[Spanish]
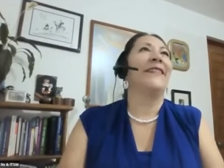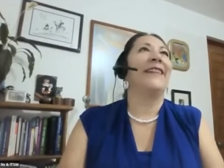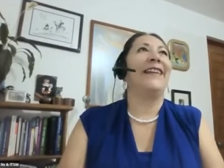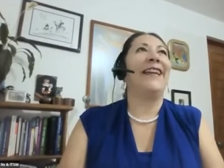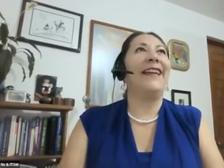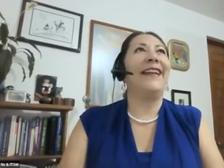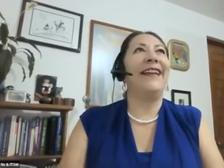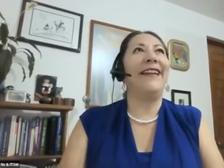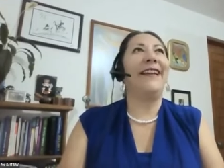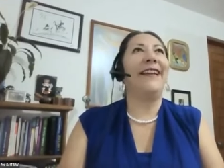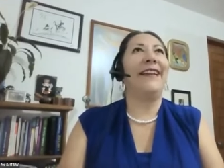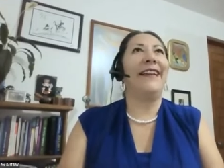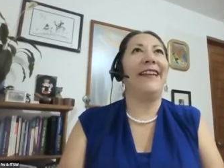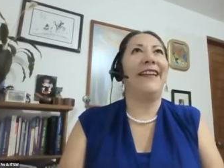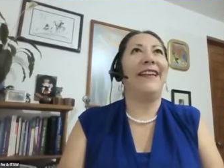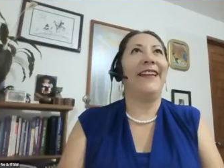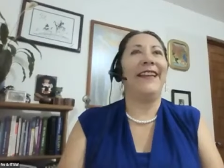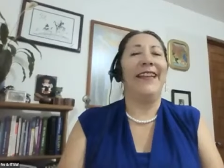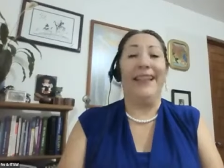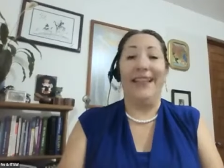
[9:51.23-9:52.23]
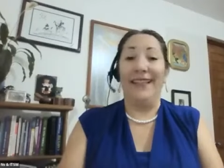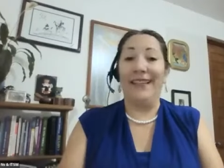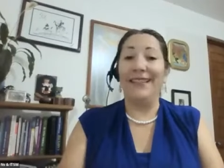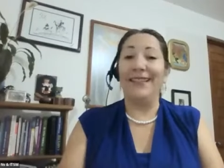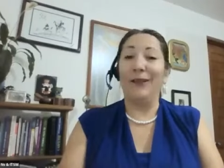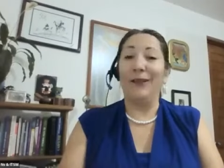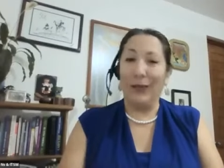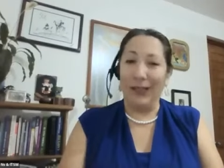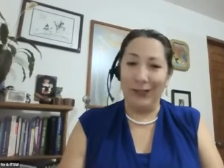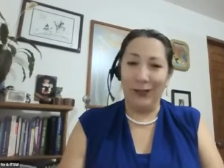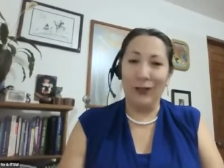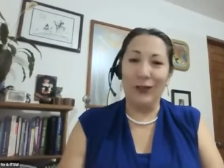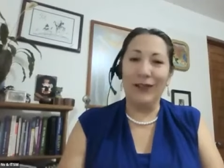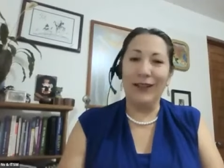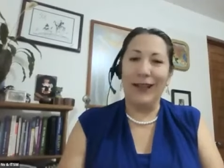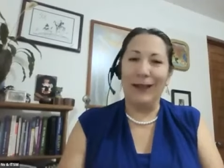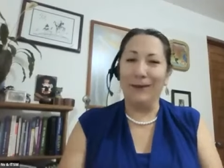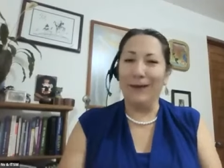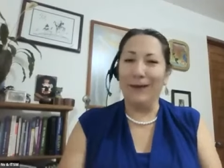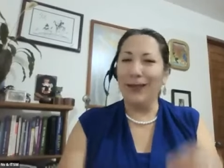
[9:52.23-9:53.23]
que eh, en esta
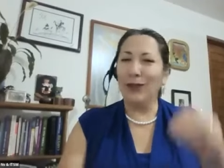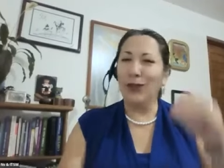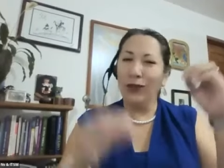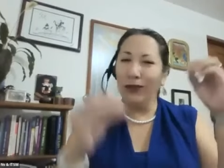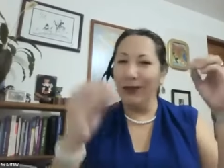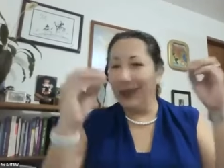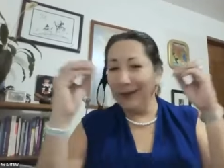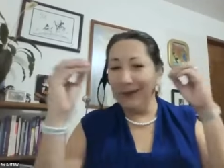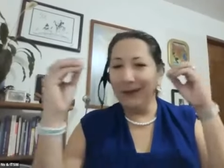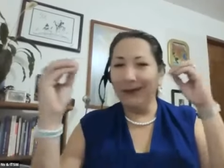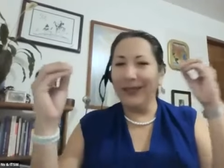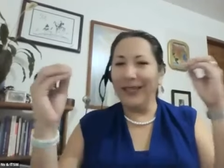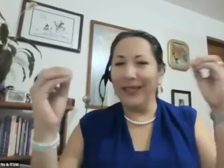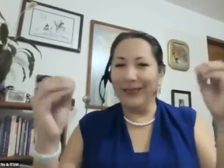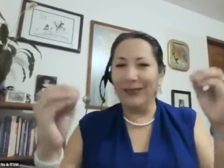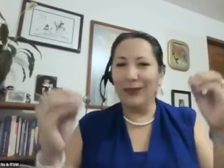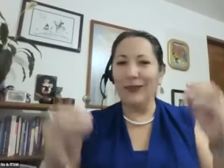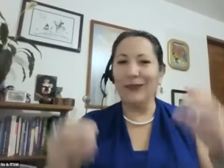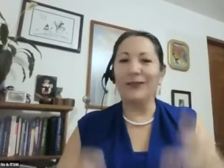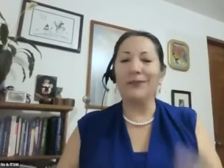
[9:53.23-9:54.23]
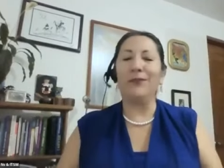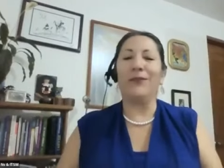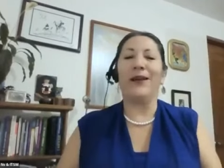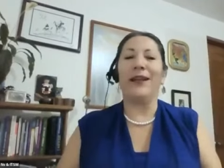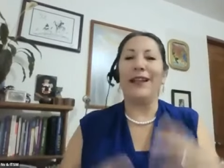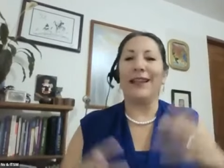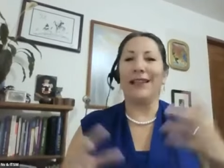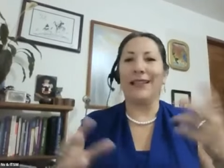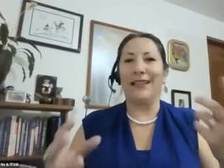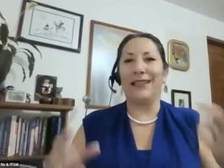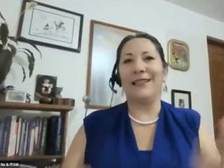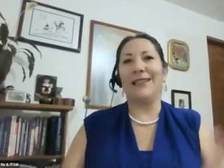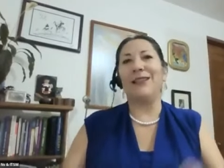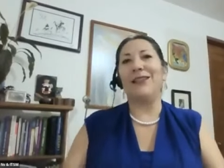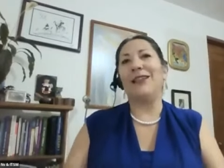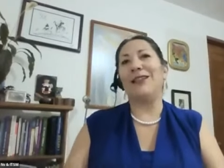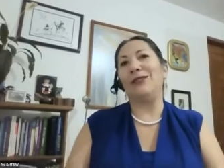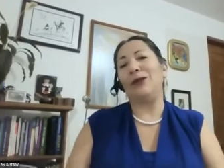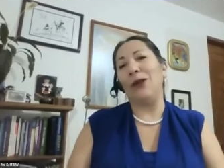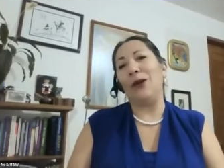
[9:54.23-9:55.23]
ocasión había hecho dibujitos para que
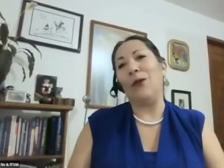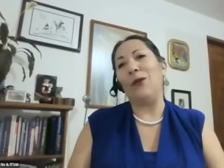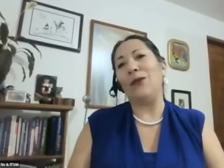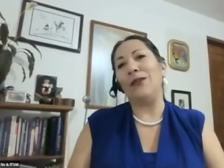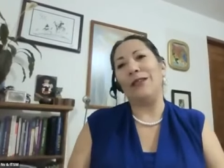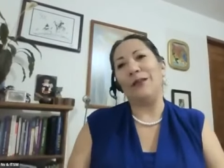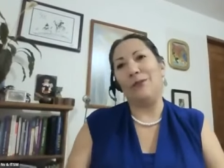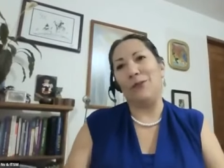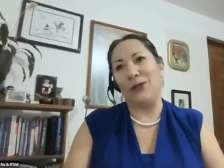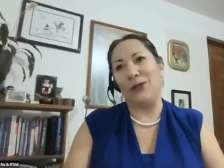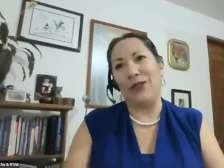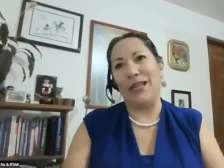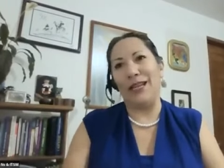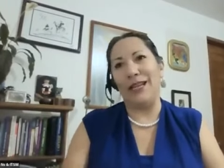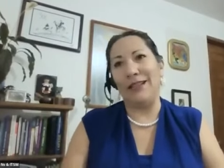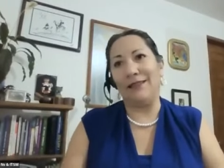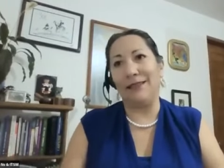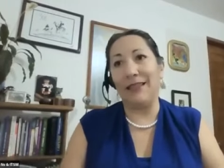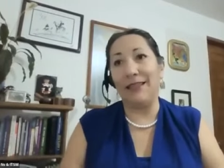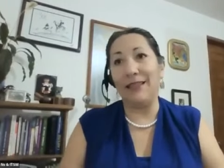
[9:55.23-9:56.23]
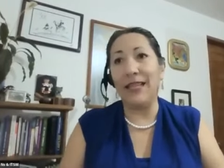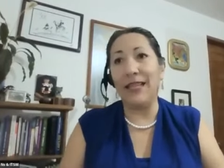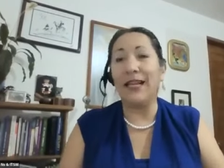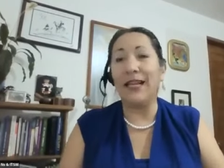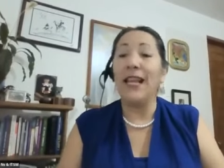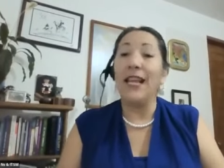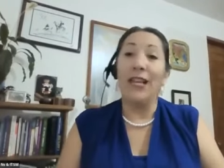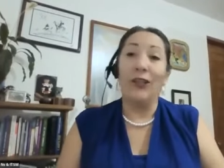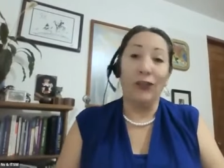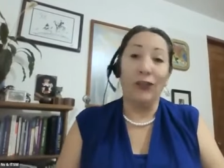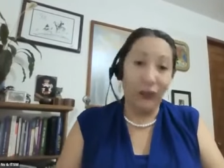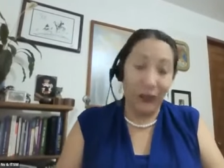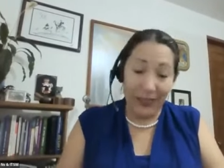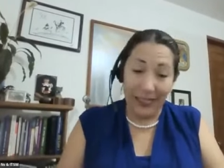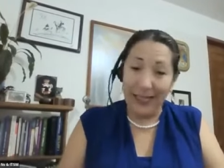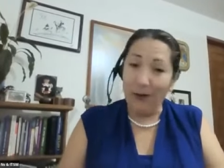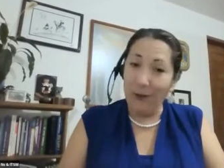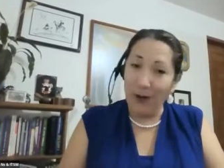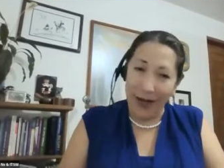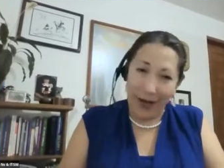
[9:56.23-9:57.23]
esto se pudiera entender. Entonces
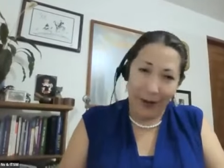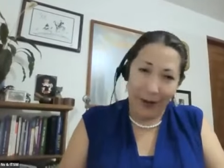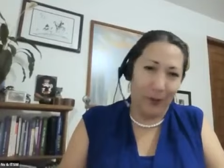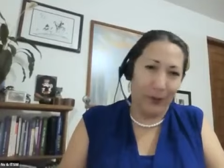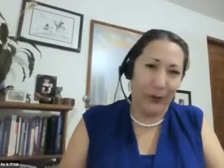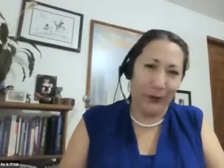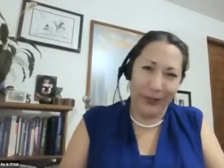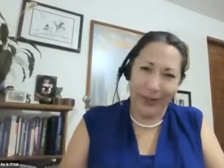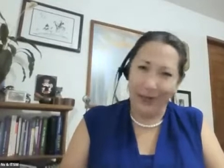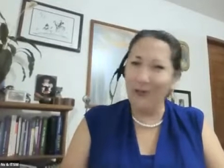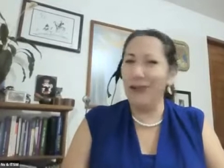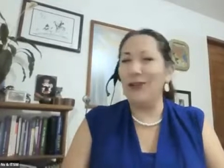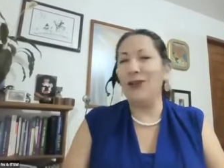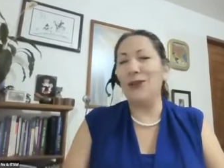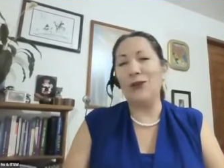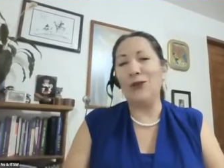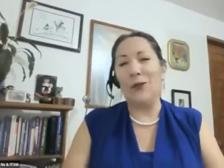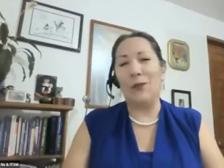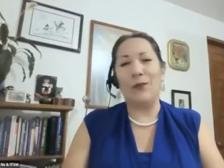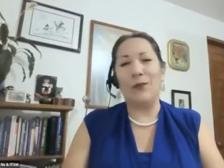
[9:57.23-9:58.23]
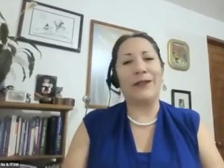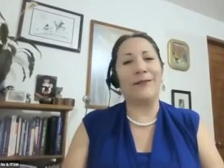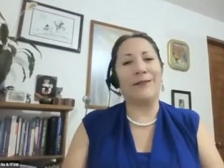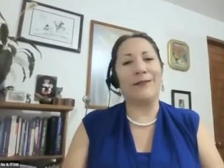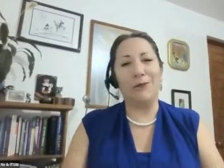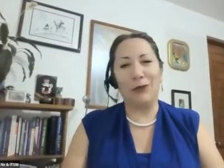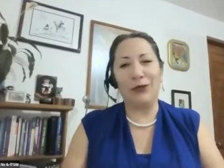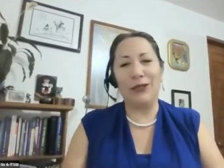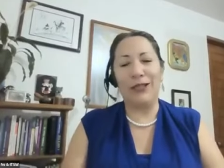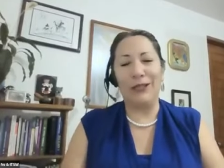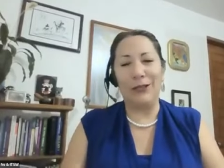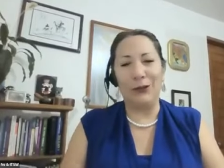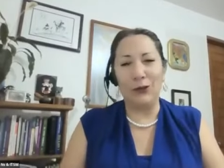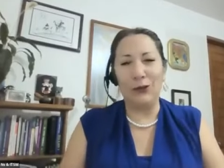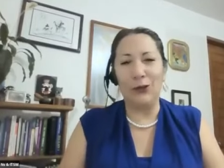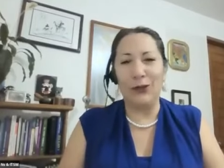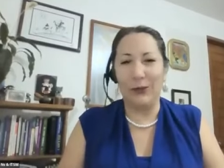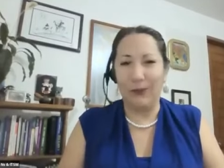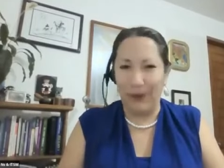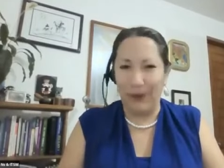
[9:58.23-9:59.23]
dije, bueno, ¿por qué no lo compartimos en
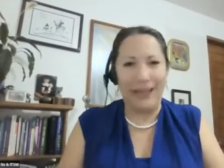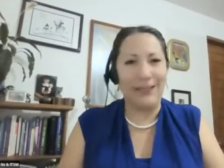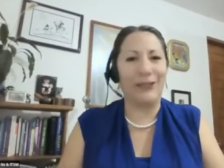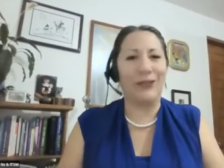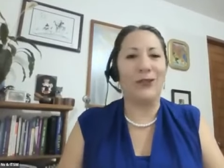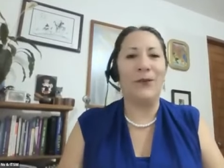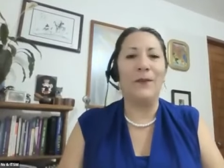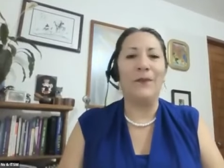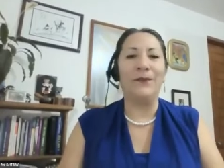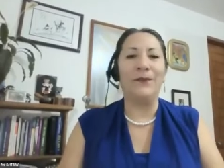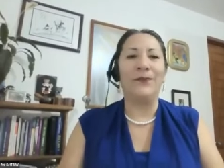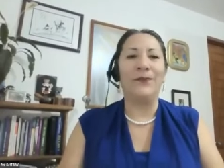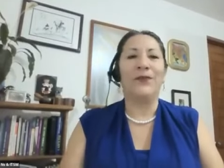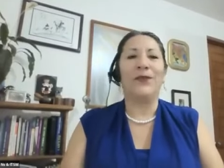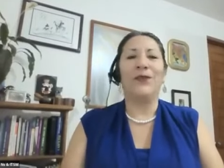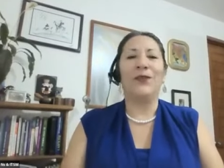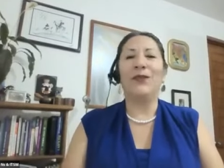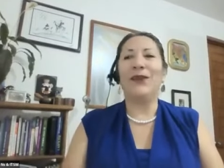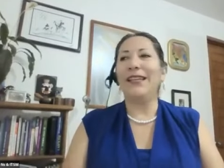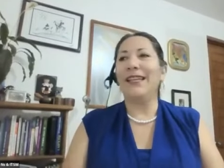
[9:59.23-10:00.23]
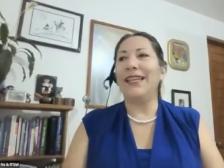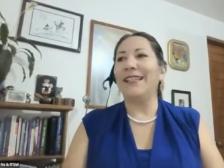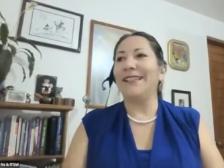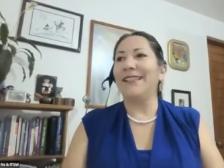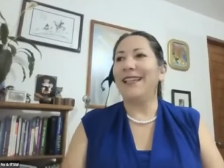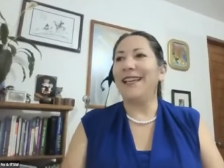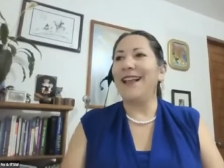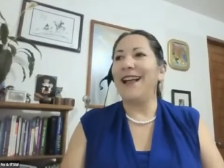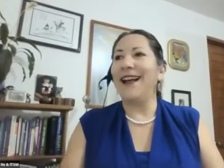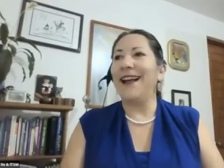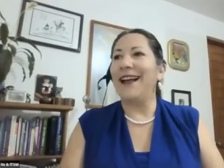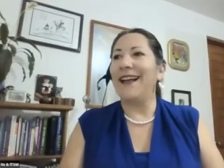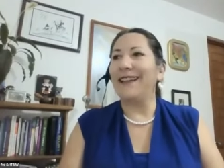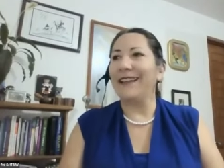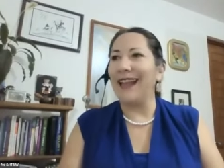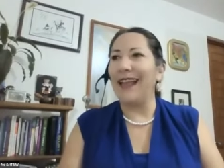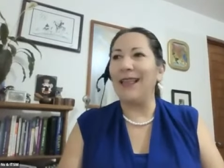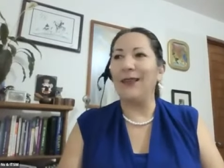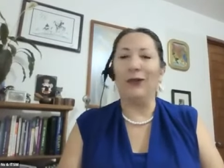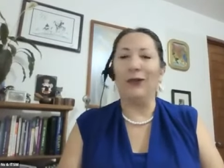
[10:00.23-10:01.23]
Neuroespacio? No hay que ser
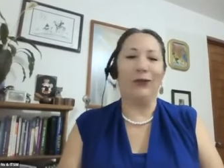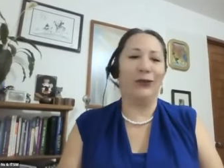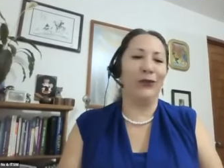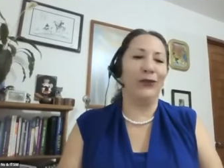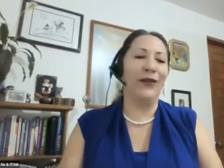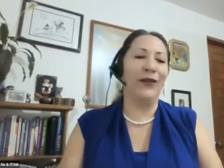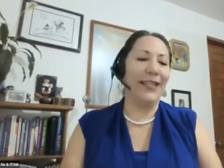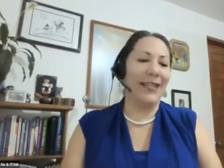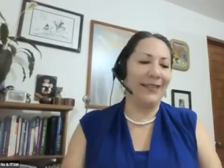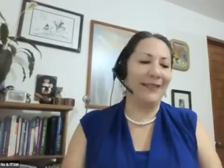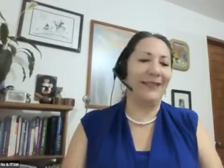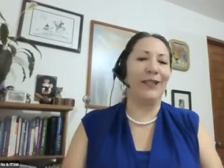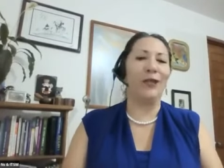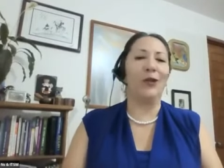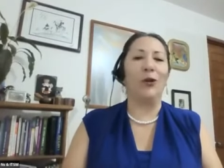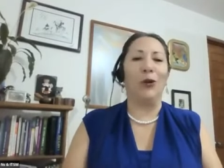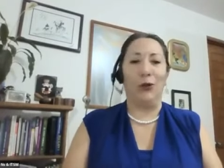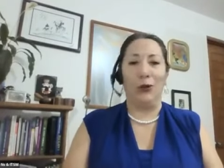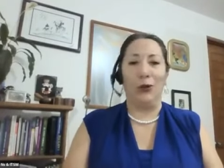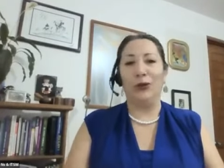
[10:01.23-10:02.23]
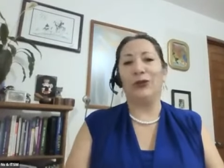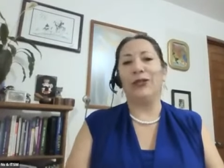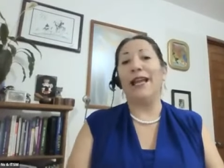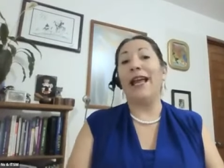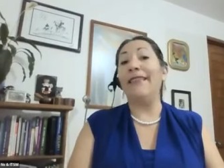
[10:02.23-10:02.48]
agarrados, no hay que ser codos.